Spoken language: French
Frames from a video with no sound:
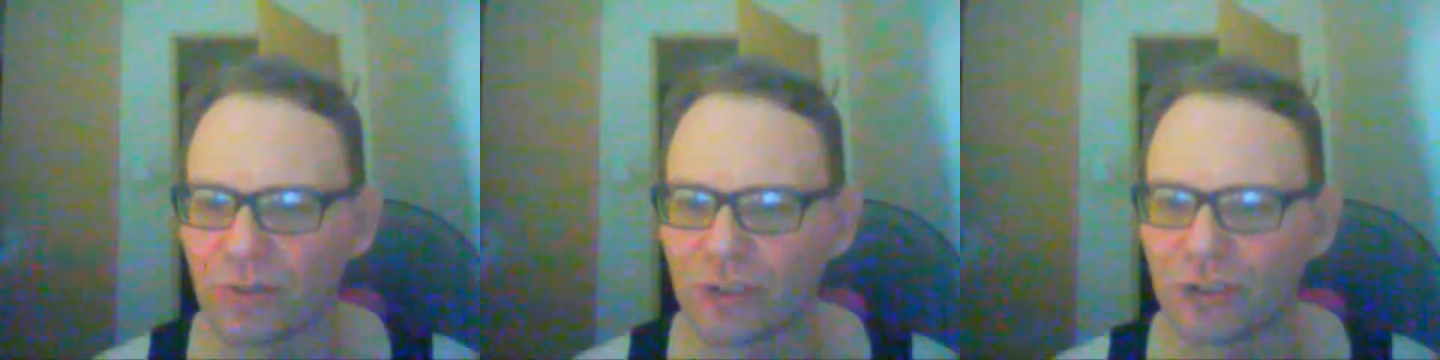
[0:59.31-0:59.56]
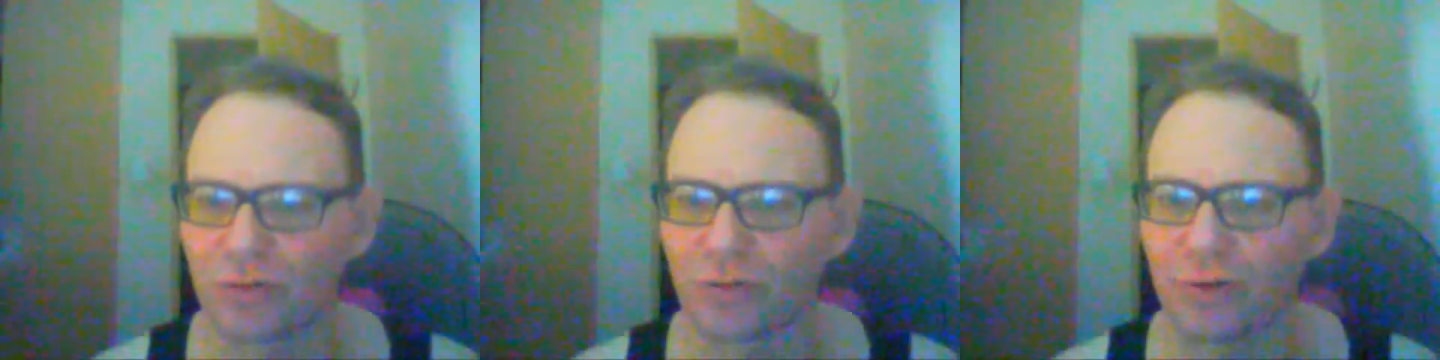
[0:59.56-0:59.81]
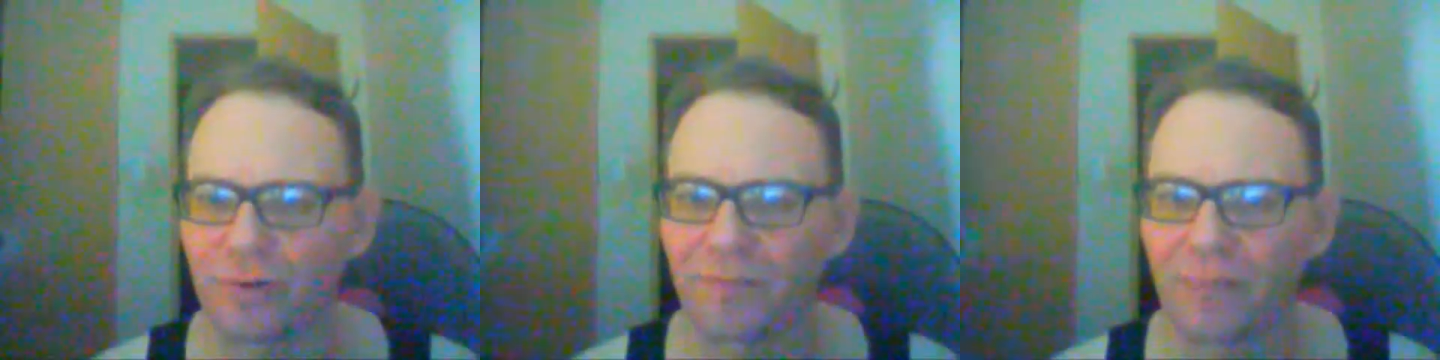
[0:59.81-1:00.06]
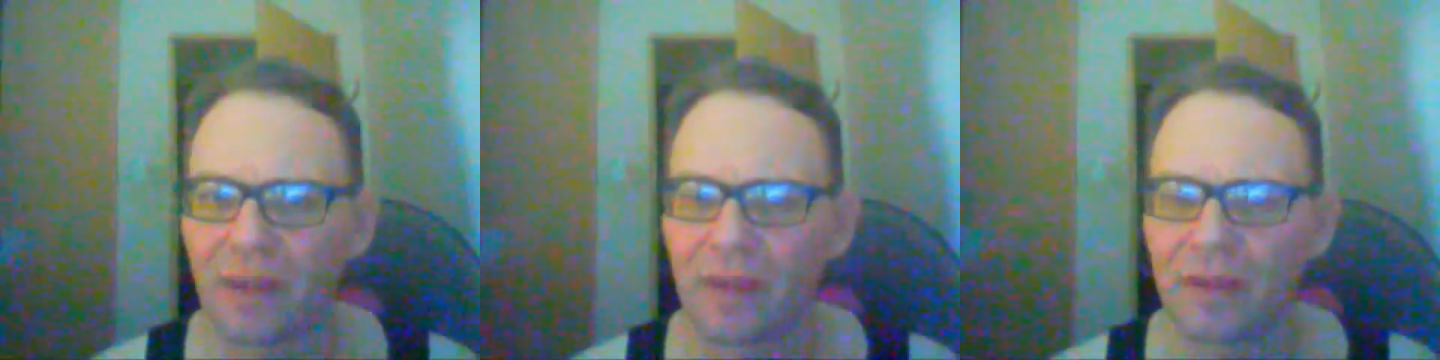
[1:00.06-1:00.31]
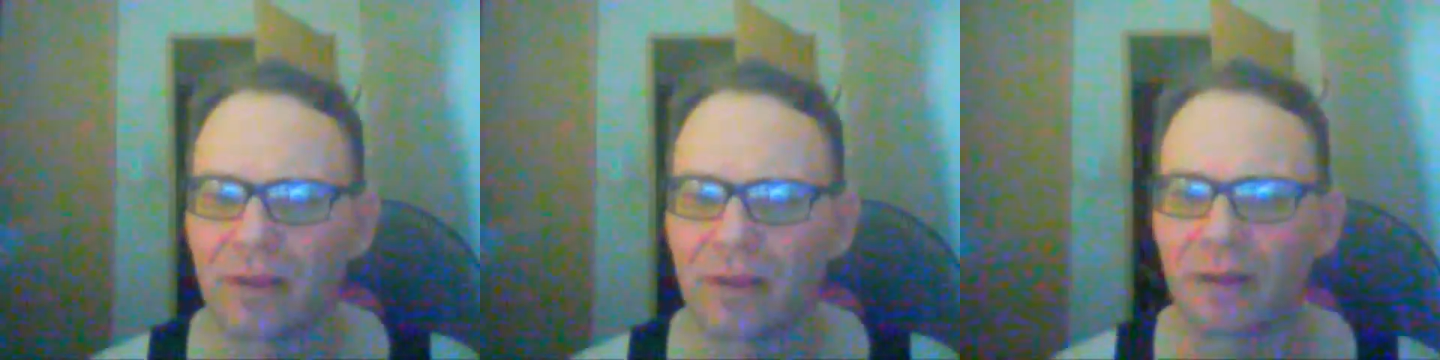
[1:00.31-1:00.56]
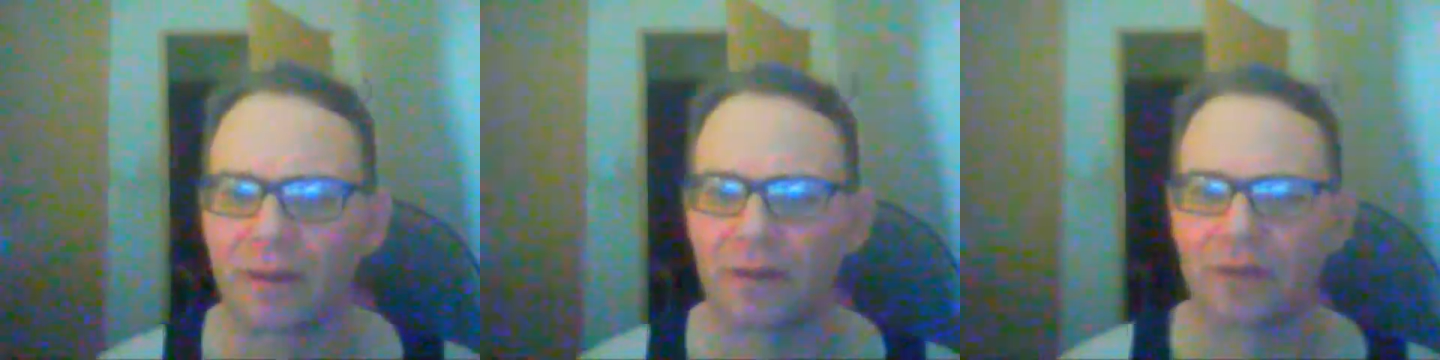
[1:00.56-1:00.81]
sur
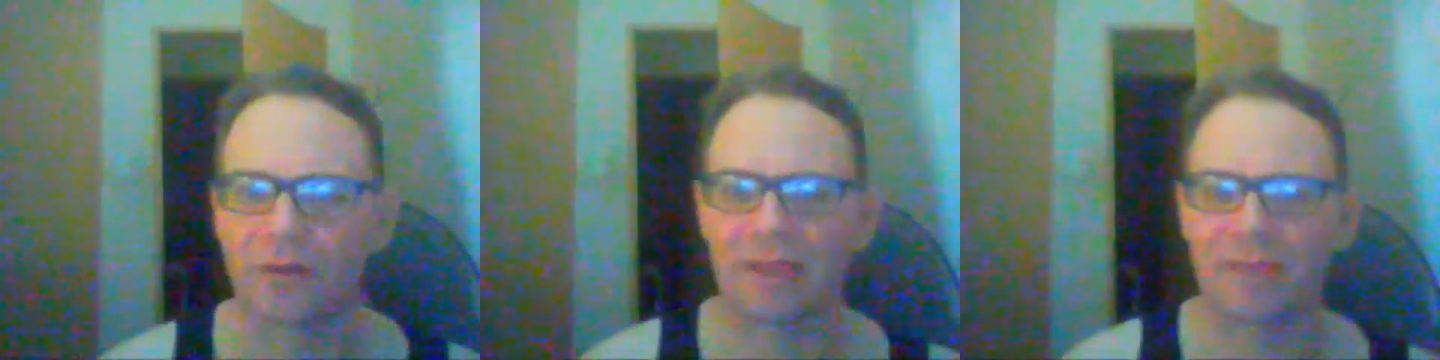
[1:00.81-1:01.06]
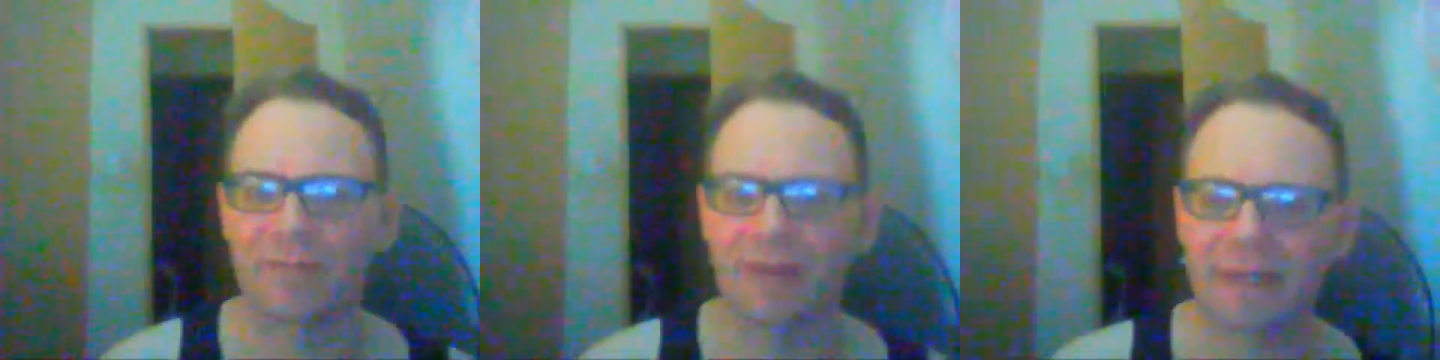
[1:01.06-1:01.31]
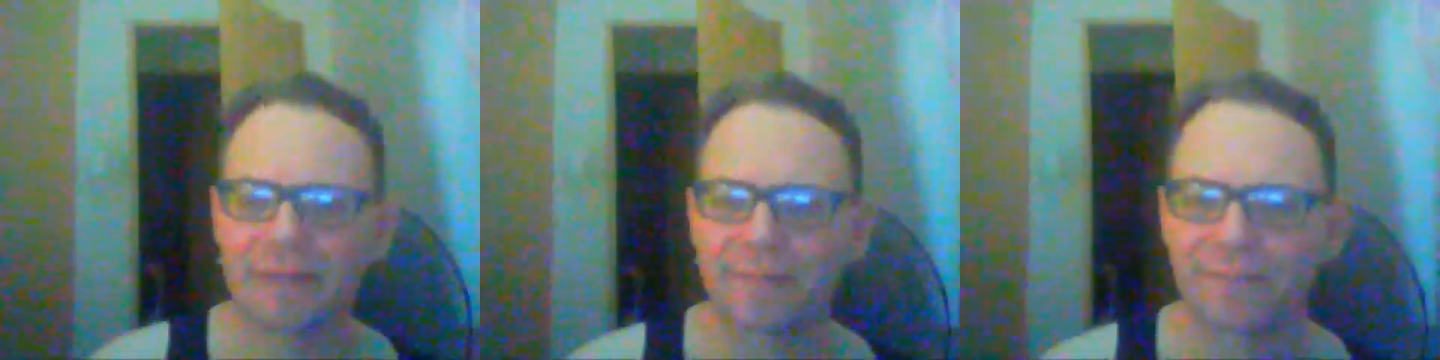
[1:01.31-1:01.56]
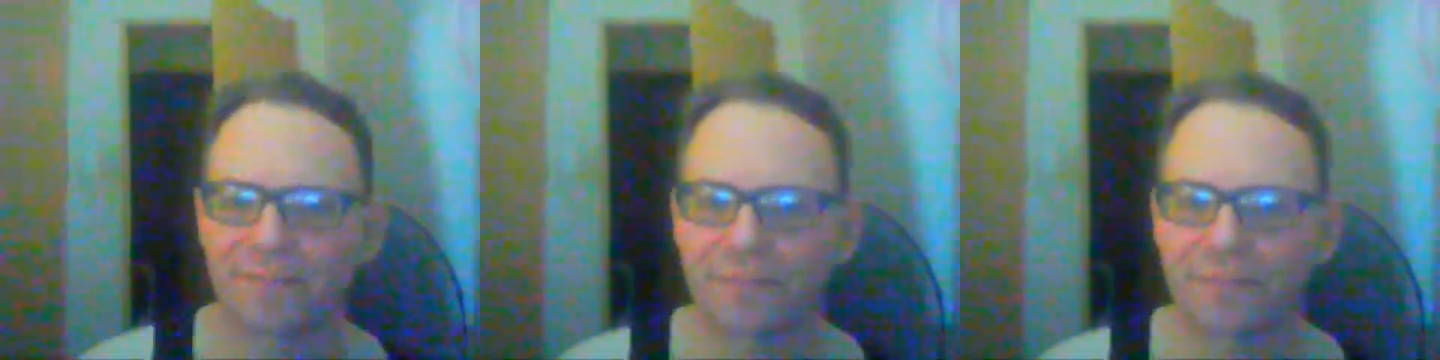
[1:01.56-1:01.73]
le Québec